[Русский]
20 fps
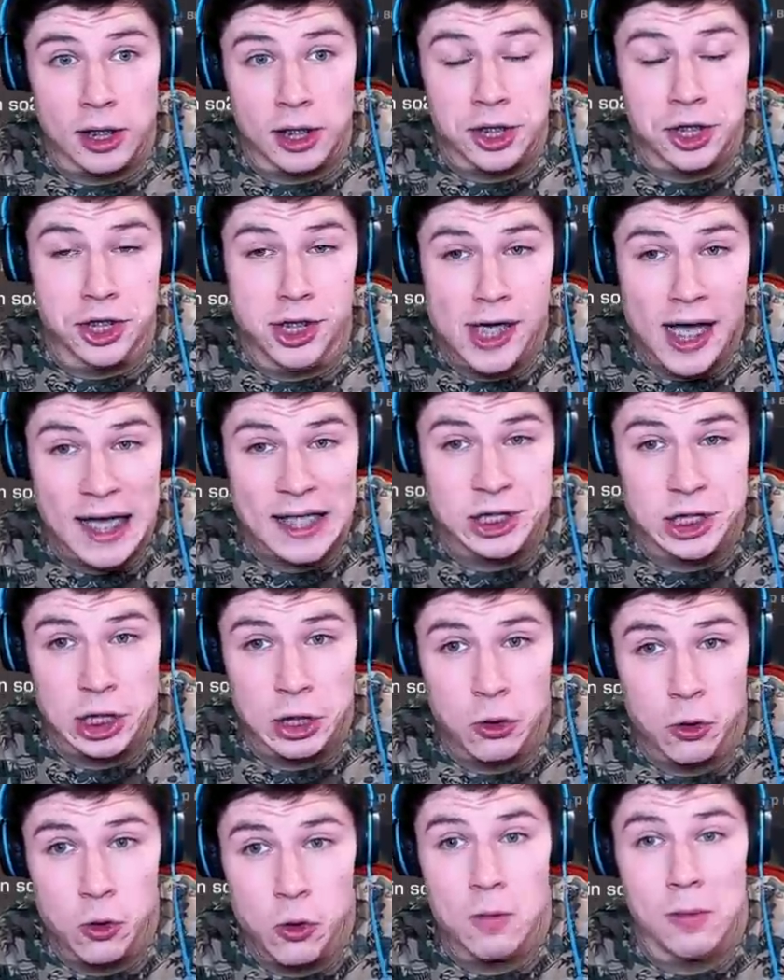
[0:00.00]
Даже
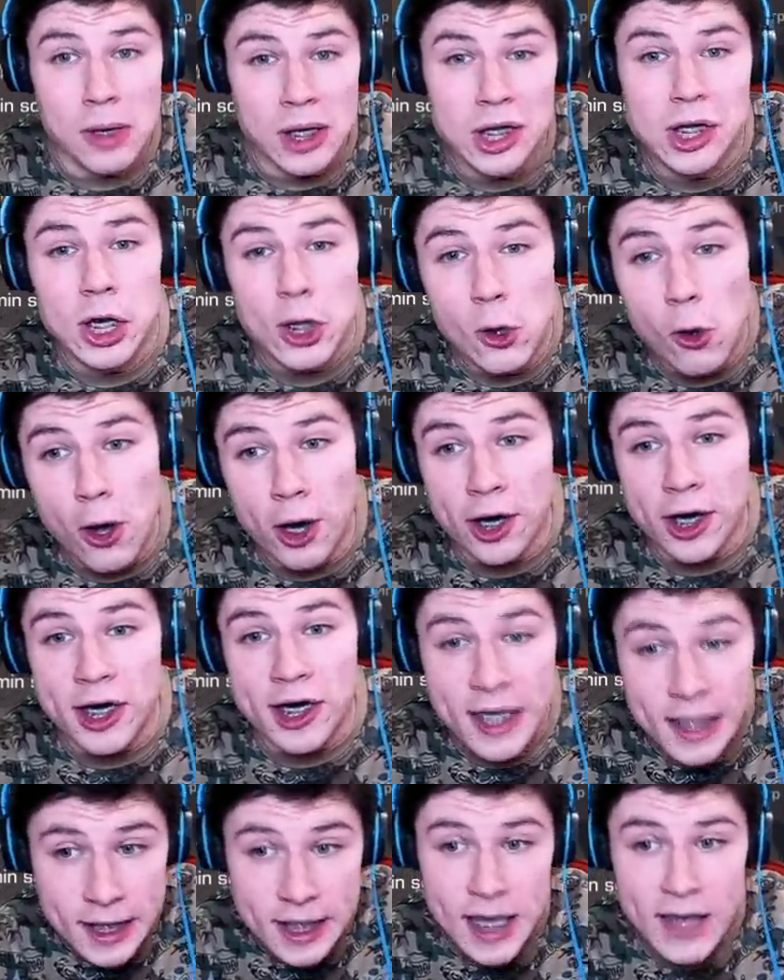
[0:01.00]
у моделера
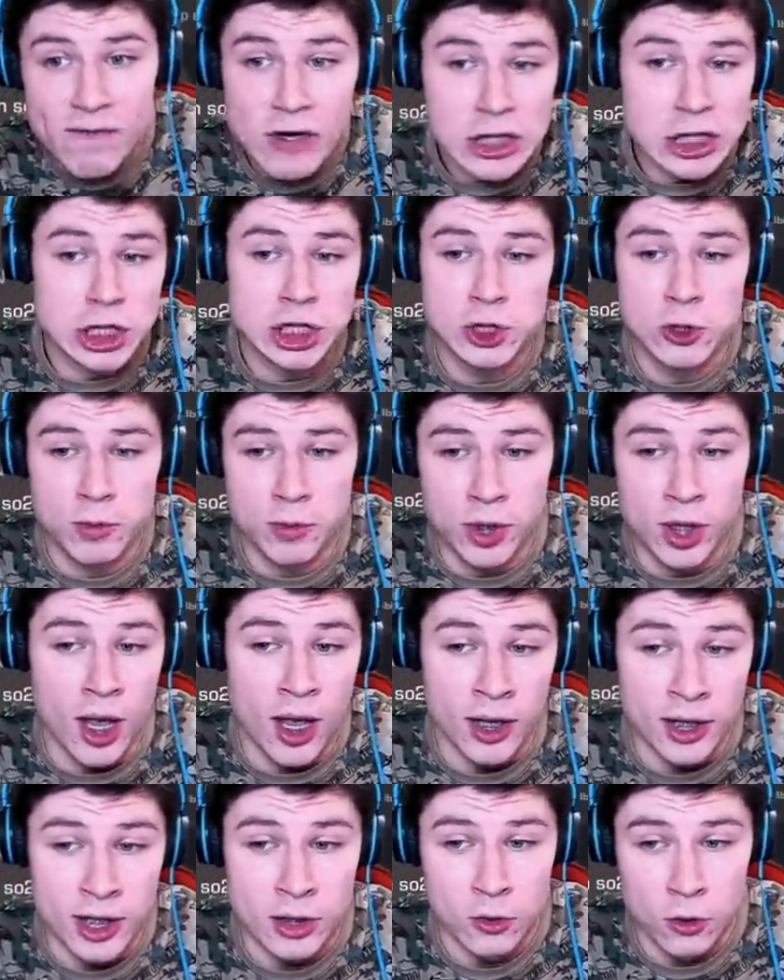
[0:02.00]
КД выше, чем у
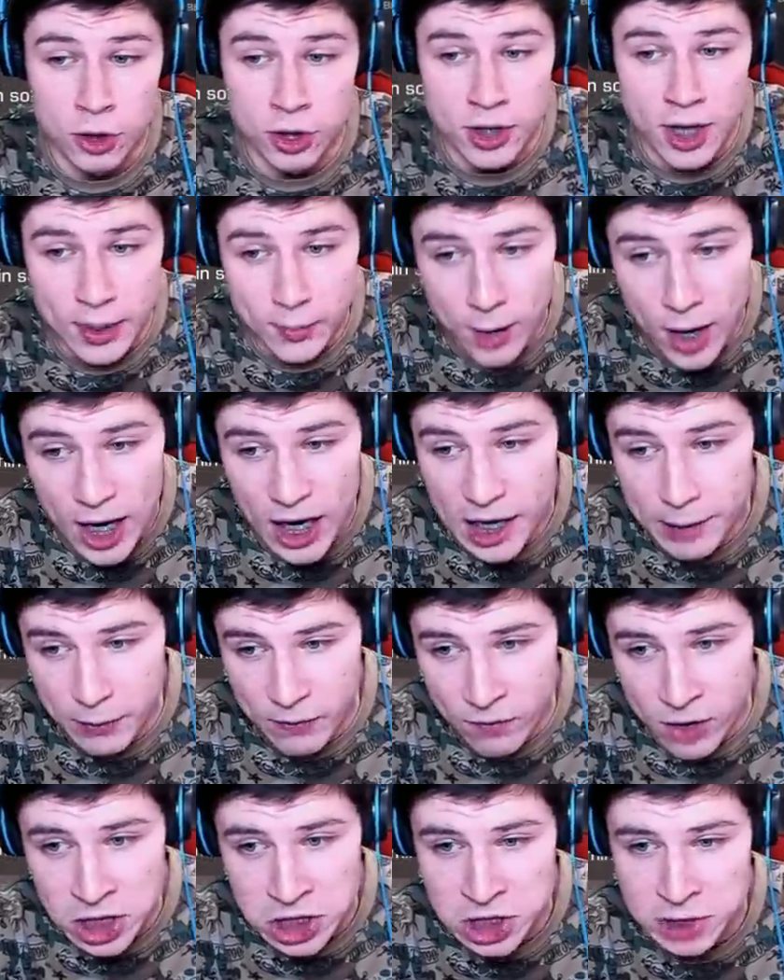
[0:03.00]
меня. Не, ну это нормально,
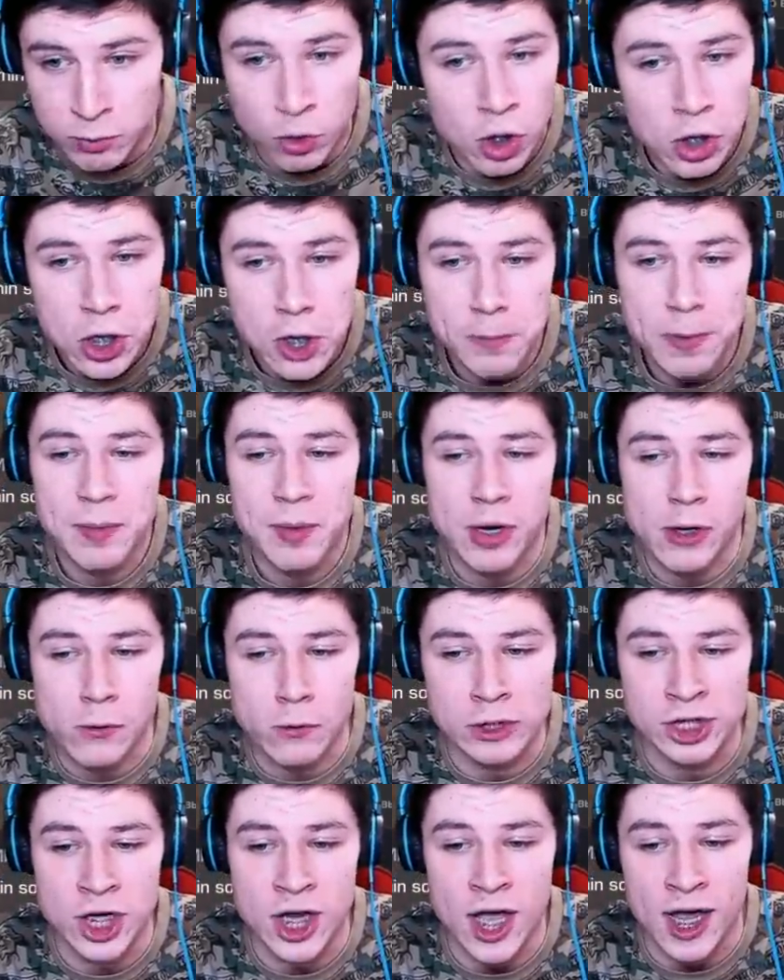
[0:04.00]
по-вашему. Любимое
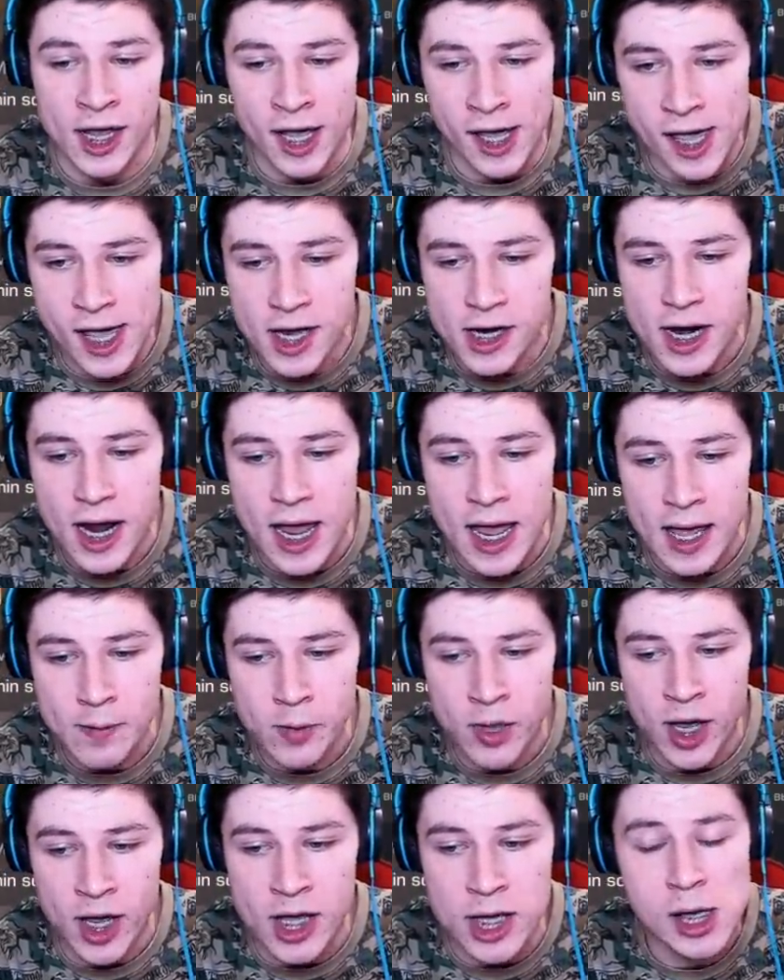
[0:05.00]
оружие. АКР,
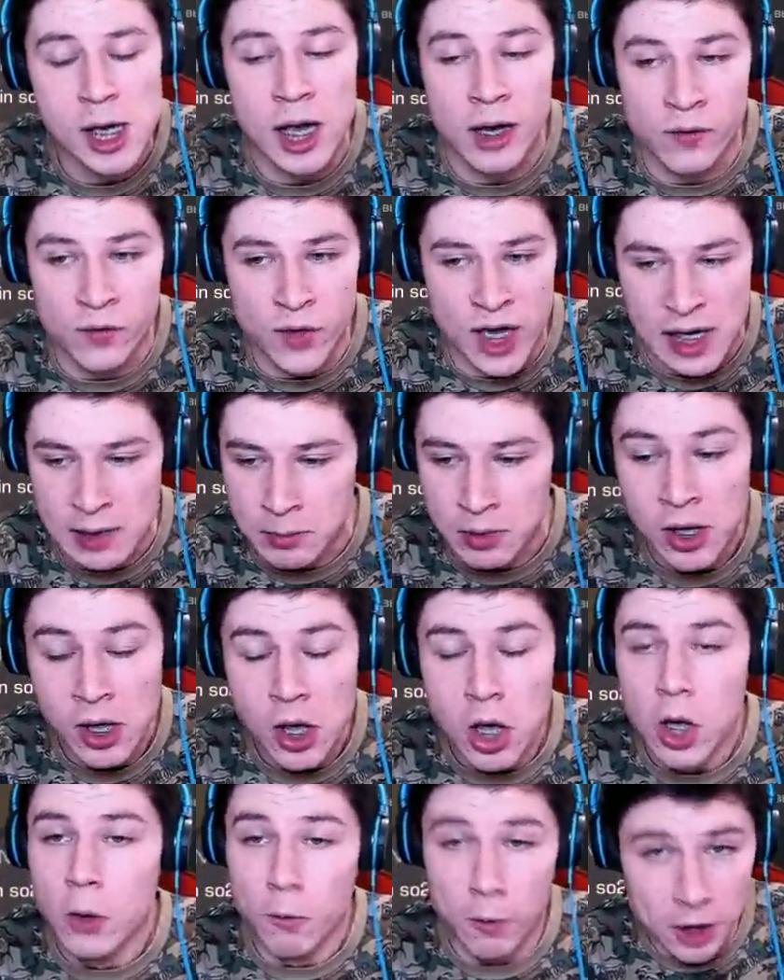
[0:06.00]
МК и АВМ.
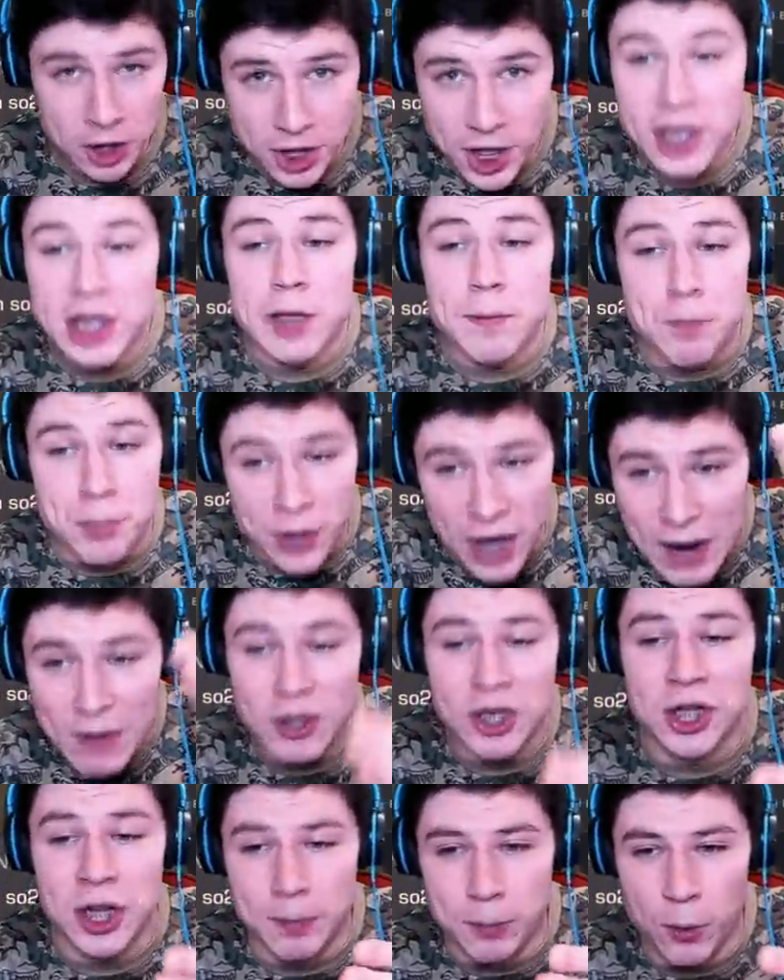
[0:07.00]
Вот это
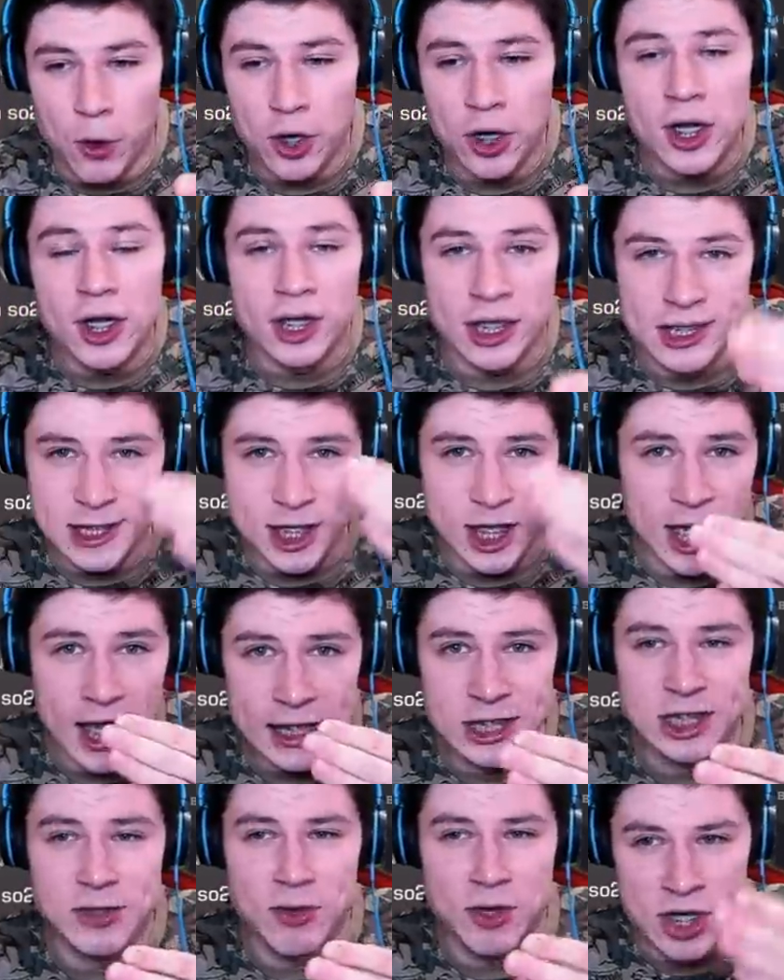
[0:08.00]
правильный набор
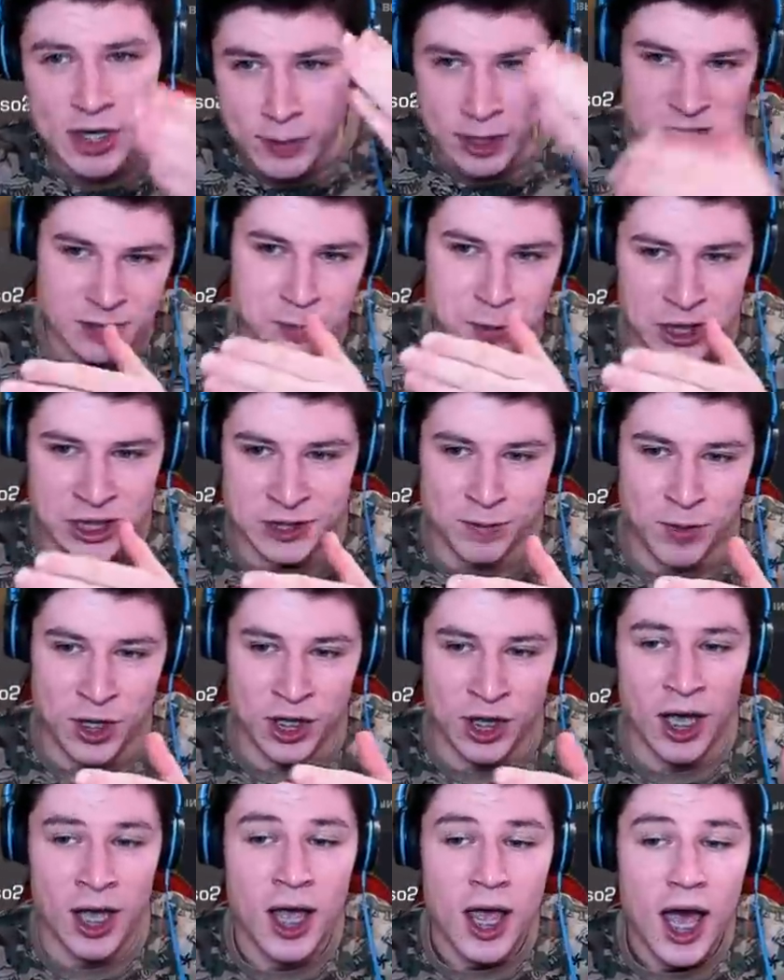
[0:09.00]
настоящего
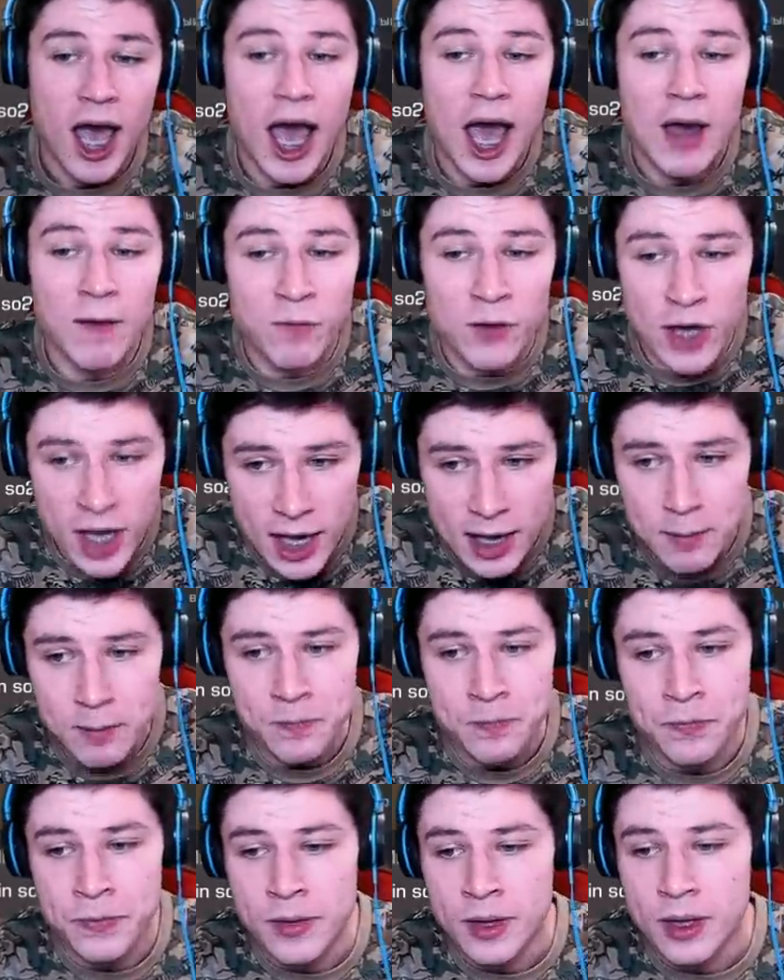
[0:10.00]
киберспортсмена. АВМ,
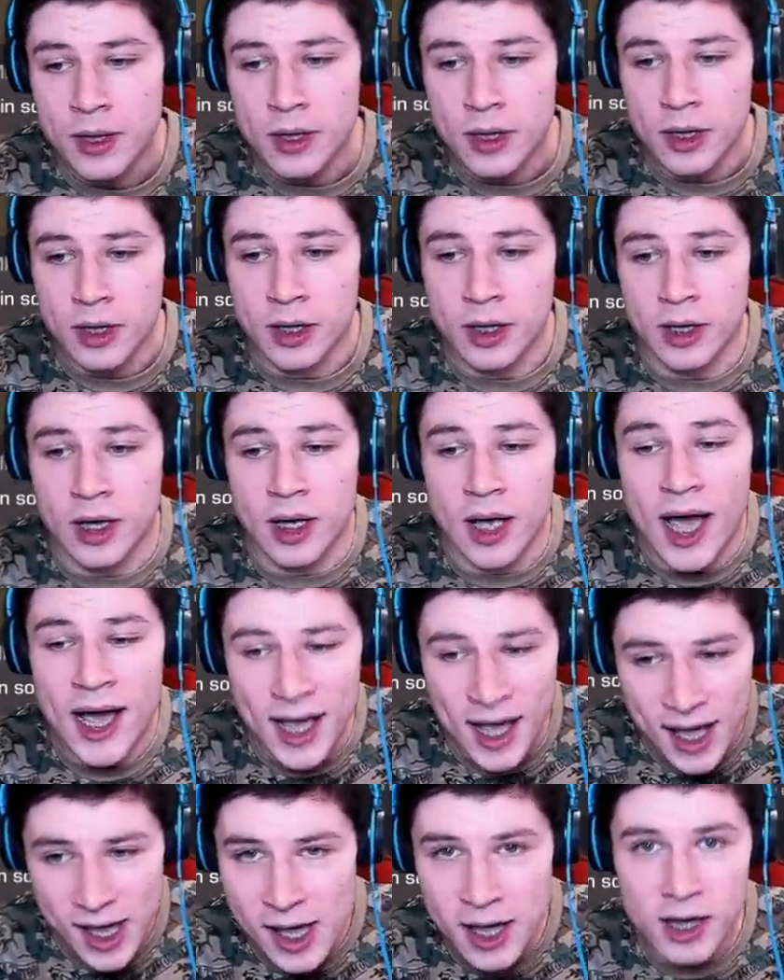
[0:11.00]
э,
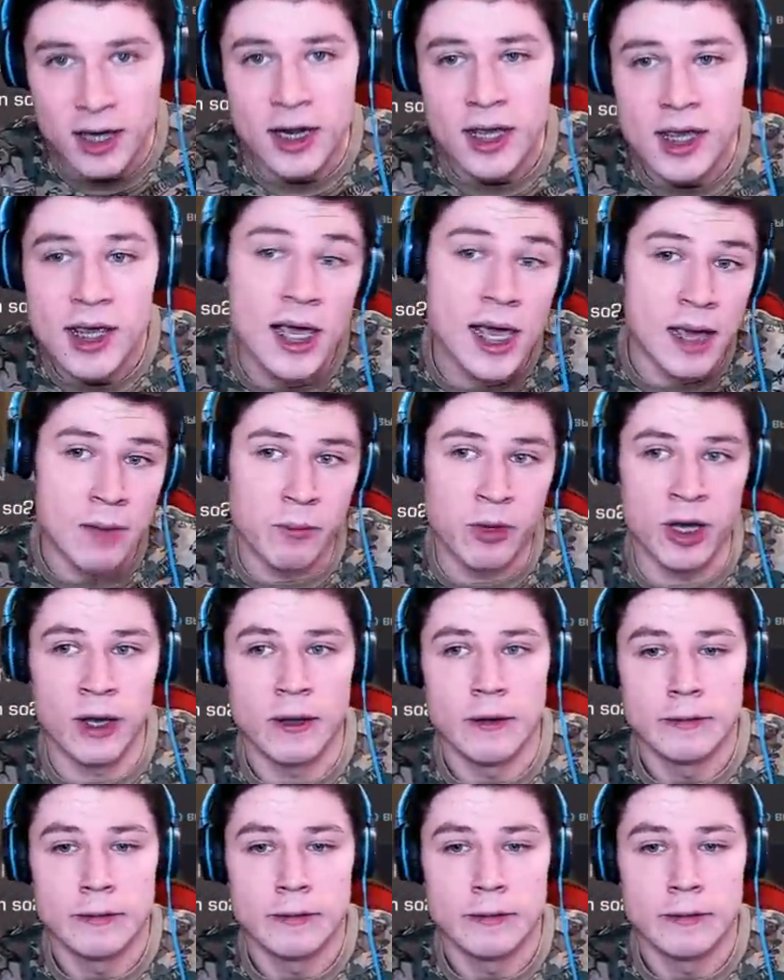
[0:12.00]
АКР и МК.